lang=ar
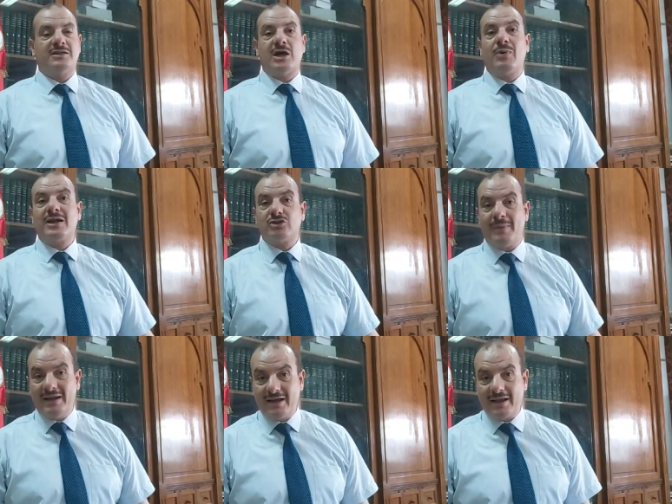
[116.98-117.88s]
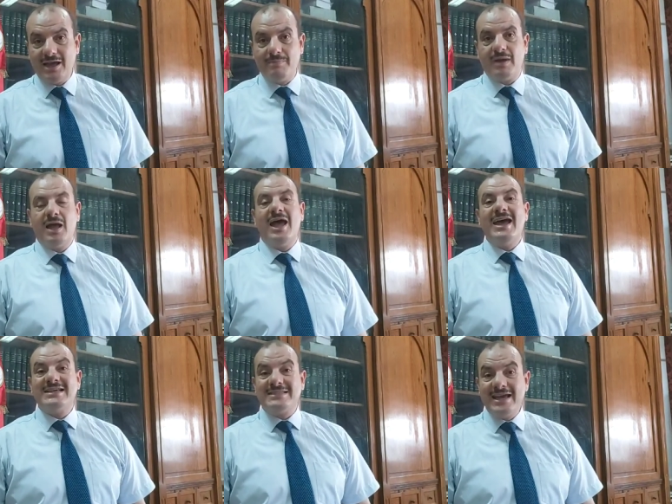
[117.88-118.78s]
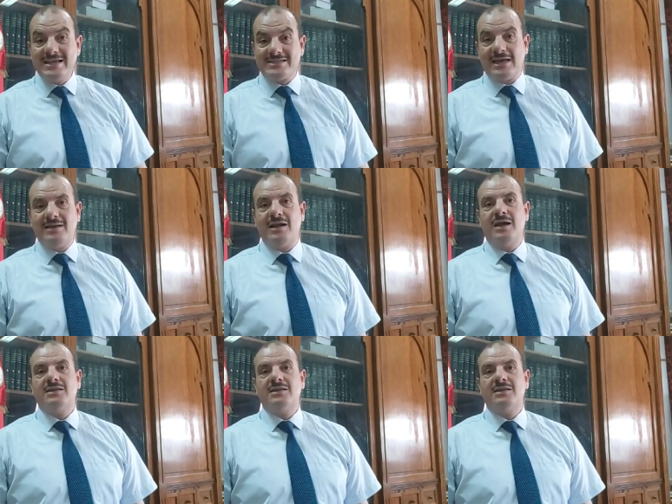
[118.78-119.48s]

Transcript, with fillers: تورطهم على الإرهاب اساسا